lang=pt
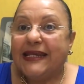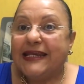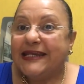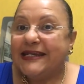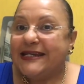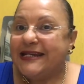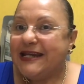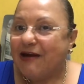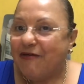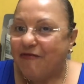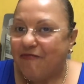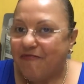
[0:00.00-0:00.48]

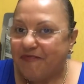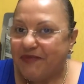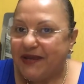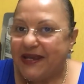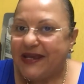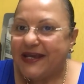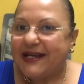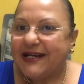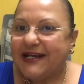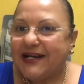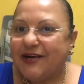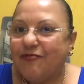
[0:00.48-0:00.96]
E não
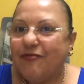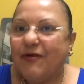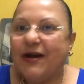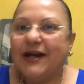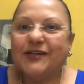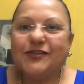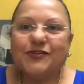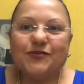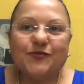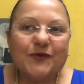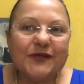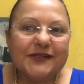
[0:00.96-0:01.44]
percam
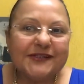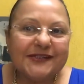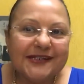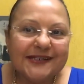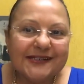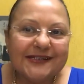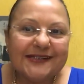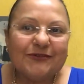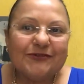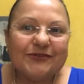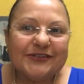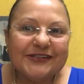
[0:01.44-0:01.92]
a sua
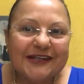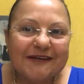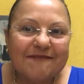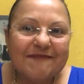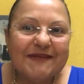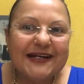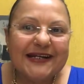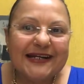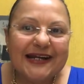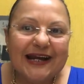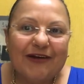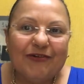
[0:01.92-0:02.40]
sessão
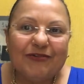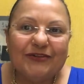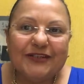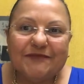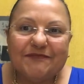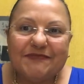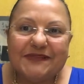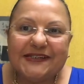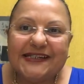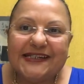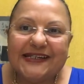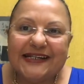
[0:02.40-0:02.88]
semanal
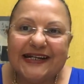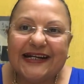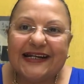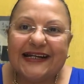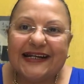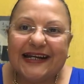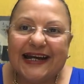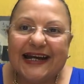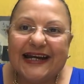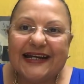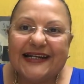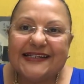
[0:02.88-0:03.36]
de
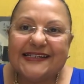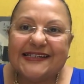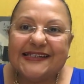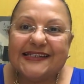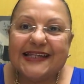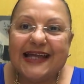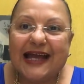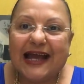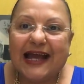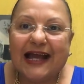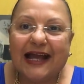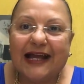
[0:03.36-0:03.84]

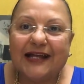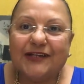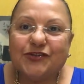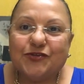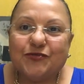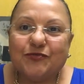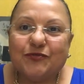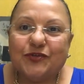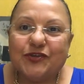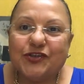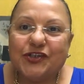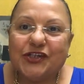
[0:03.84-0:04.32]
psicanálise na
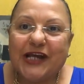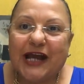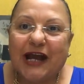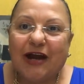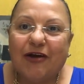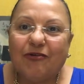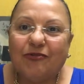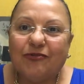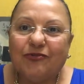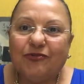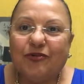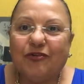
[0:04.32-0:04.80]
Rádio
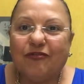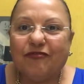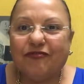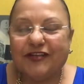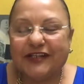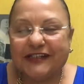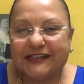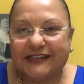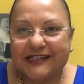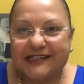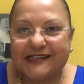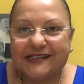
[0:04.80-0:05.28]
Mundial
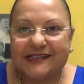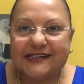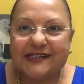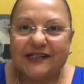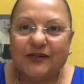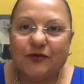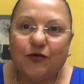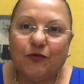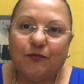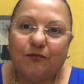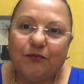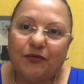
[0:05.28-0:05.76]

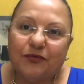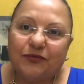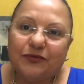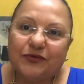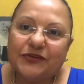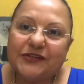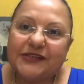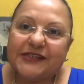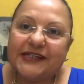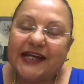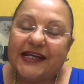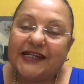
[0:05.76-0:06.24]

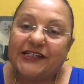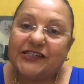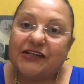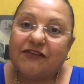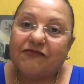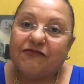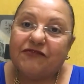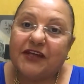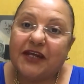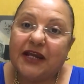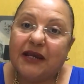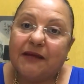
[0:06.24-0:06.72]

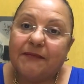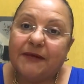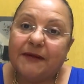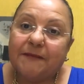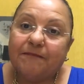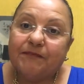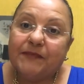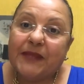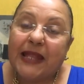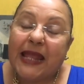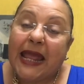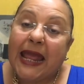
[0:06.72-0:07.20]
95.7
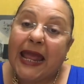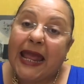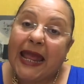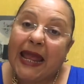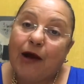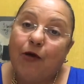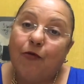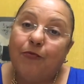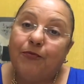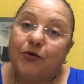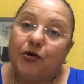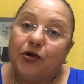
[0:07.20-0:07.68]
FM.
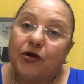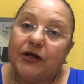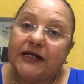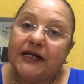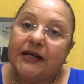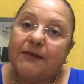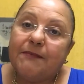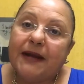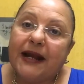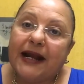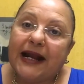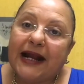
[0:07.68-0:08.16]
É o
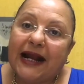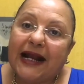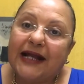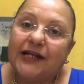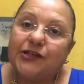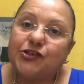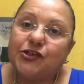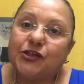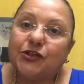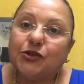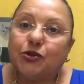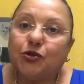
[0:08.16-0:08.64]
programa
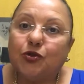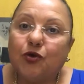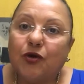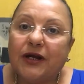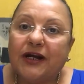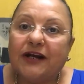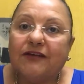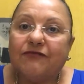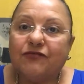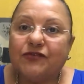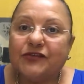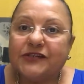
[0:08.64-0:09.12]
Kátia
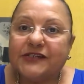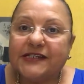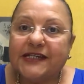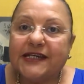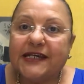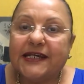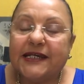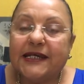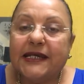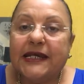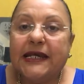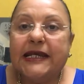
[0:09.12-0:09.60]
Toca
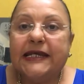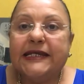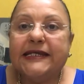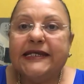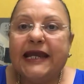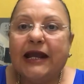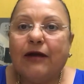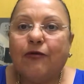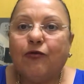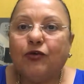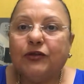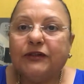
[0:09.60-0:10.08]
Você,
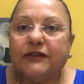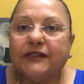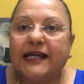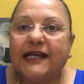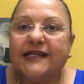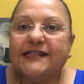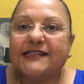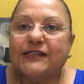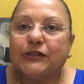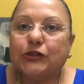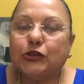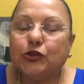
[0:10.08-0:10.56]
que
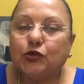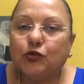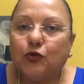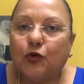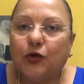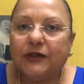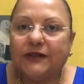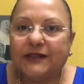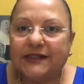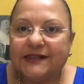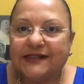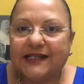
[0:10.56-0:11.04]
acontece
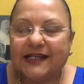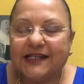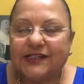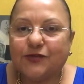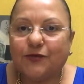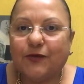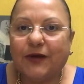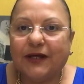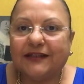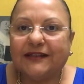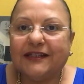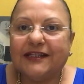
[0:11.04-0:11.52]
todas
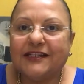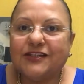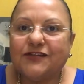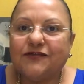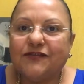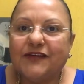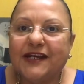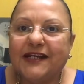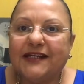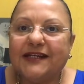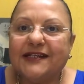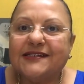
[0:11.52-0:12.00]
as
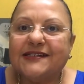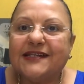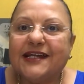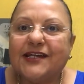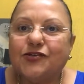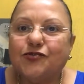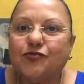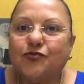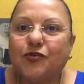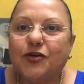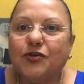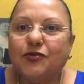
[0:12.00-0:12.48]
quartas-feiras
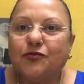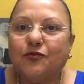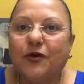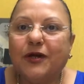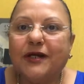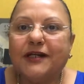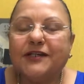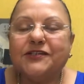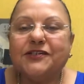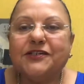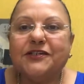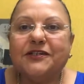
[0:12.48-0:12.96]
às 8
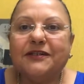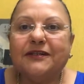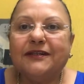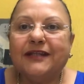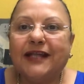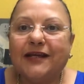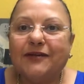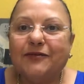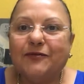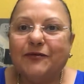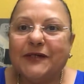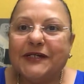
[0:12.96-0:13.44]
horas
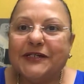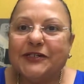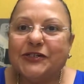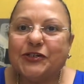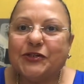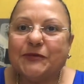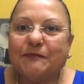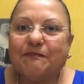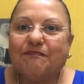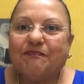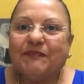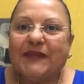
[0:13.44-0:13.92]
da
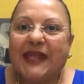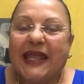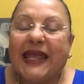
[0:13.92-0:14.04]
noite.